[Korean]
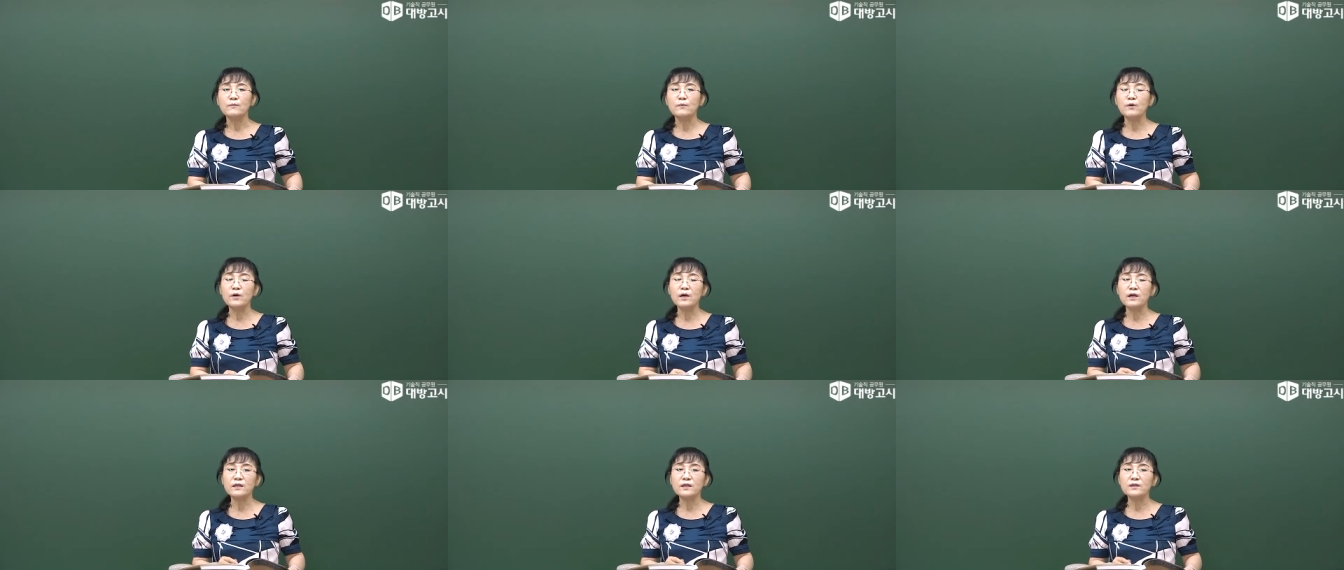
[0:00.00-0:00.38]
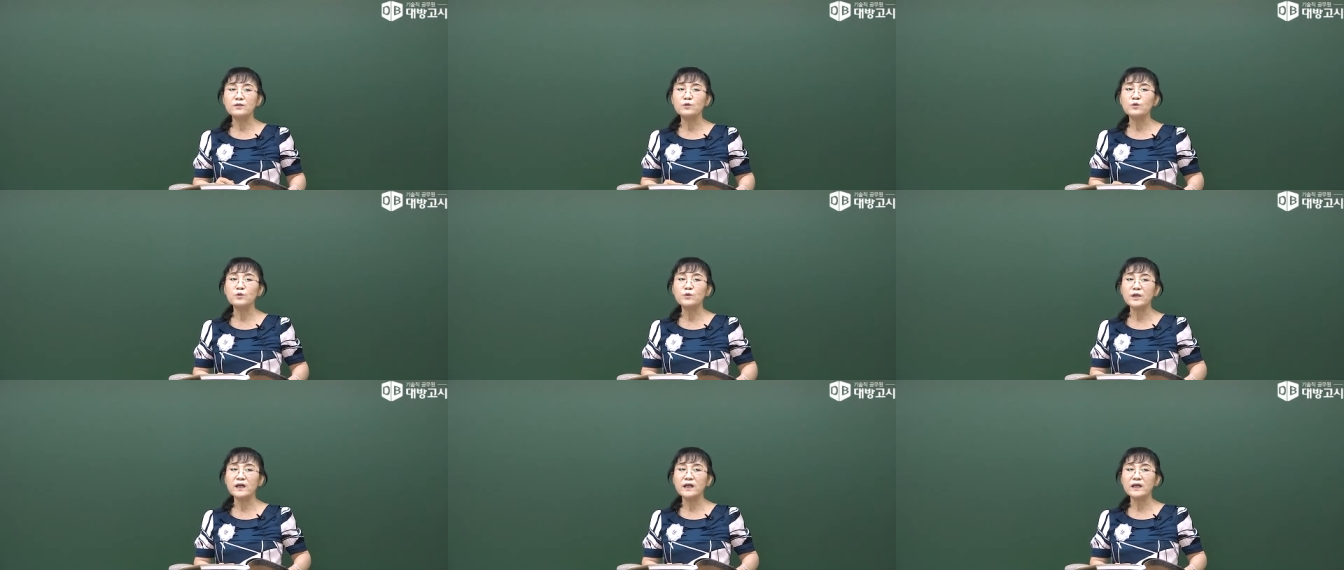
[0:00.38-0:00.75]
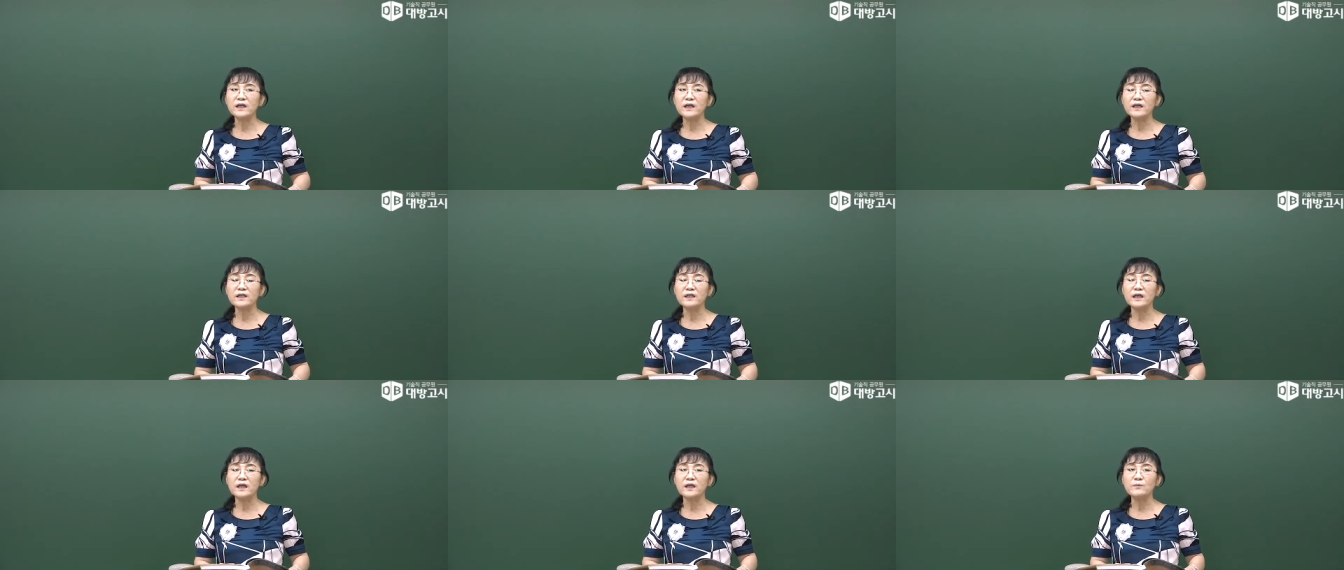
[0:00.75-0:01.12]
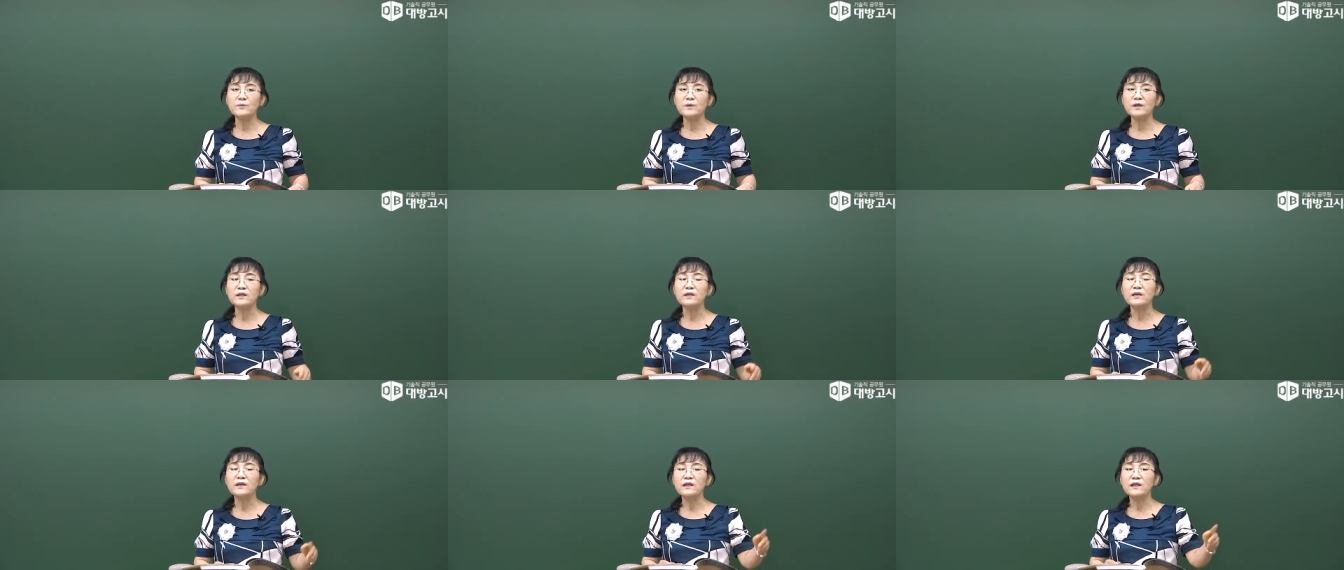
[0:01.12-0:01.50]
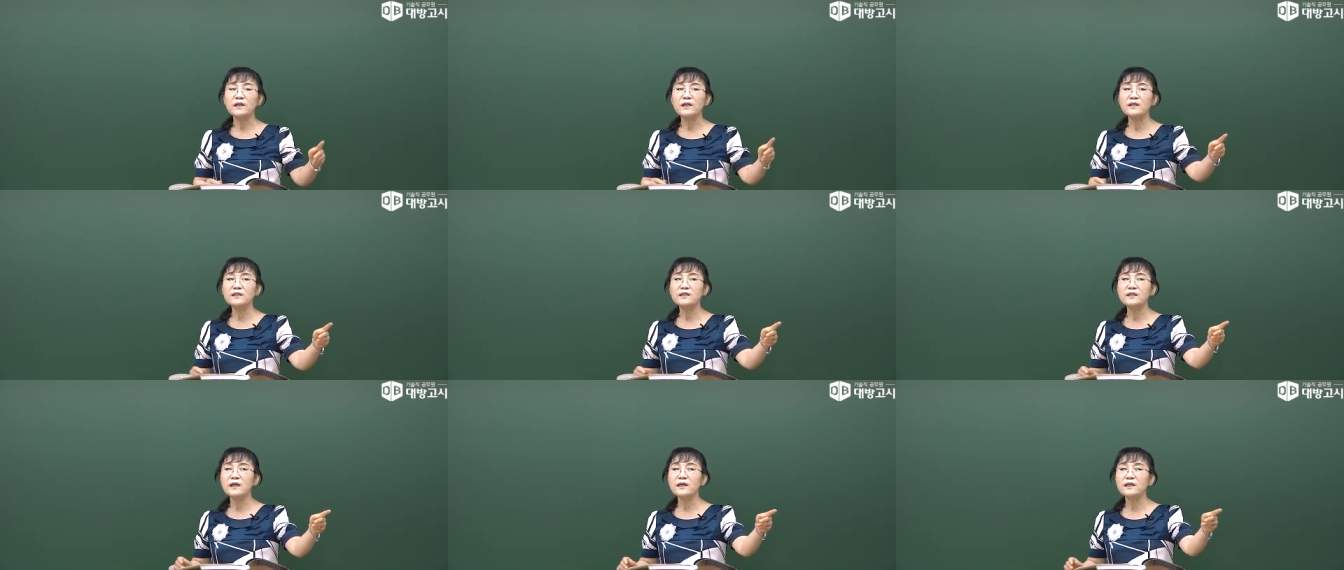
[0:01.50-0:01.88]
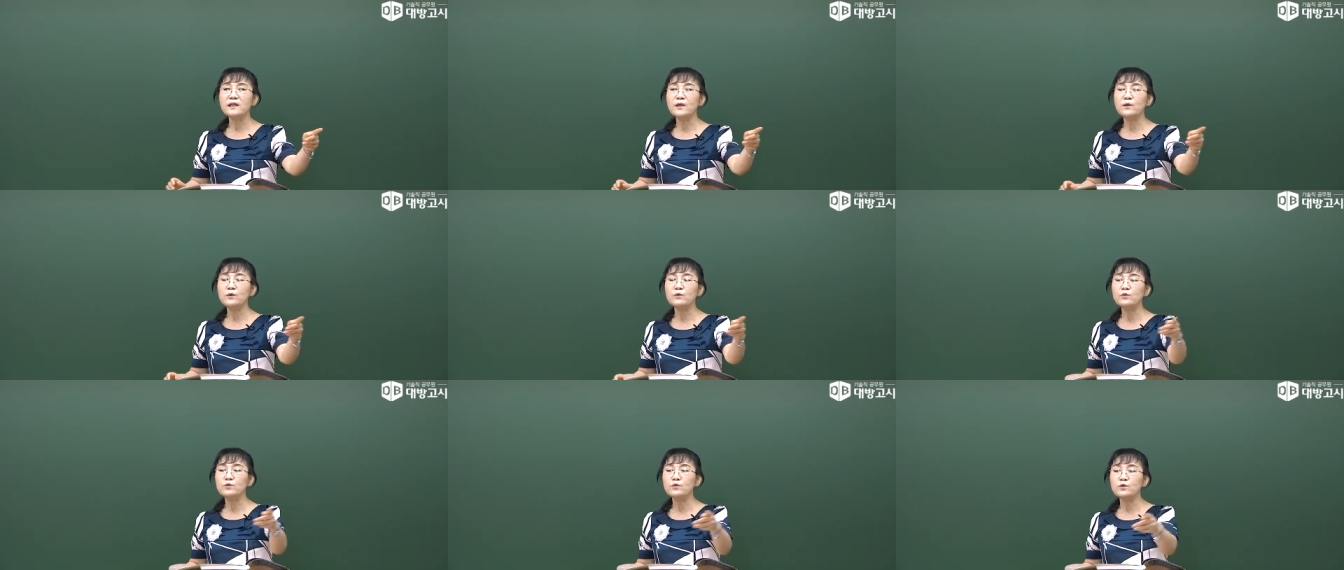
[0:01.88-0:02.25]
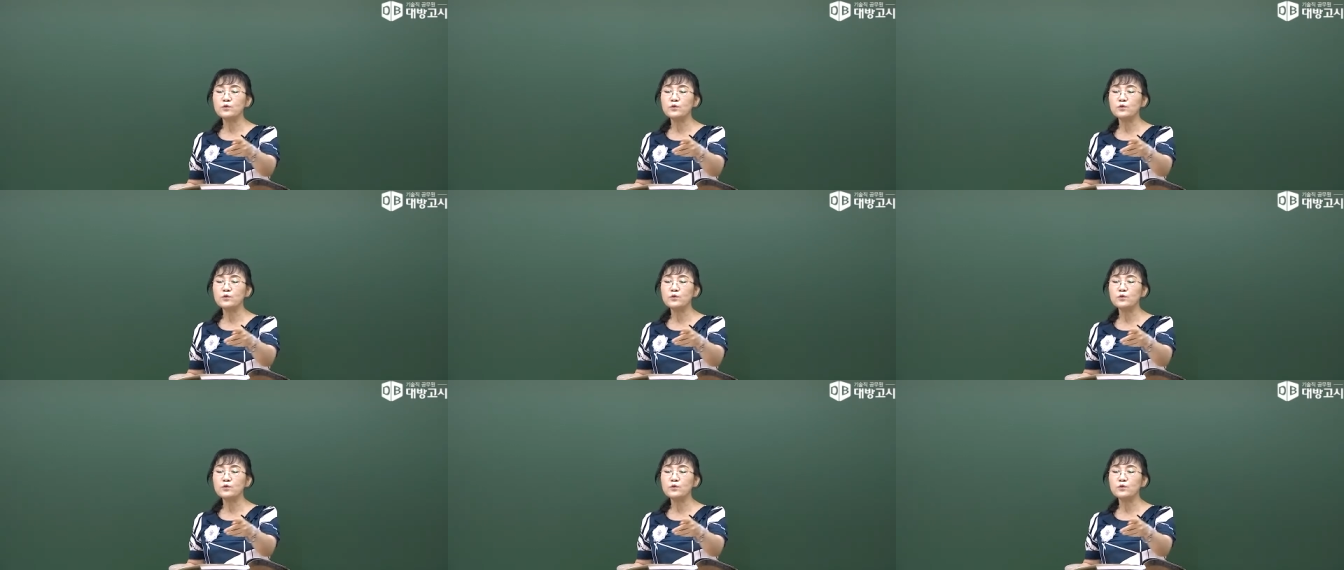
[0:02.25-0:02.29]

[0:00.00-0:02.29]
뭐가 되게 중요한 게 있다면 일장 내용